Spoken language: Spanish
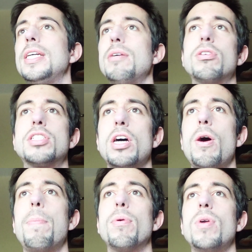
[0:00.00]
y bueno,
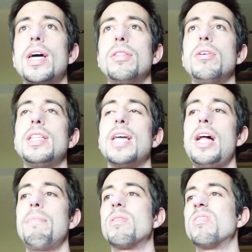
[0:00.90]
estaba pululando y
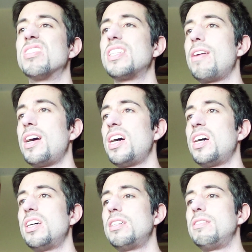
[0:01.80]
tal, pero bueno,
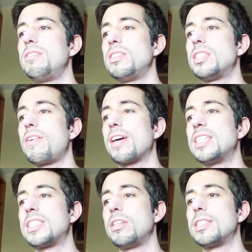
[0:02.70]
estaba, estaba
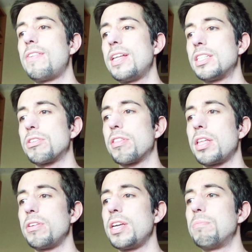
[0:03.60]
cansado, estaba
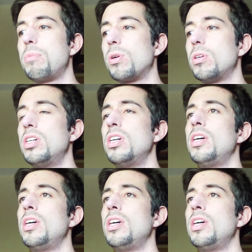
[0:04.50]
destrozado ya un poco,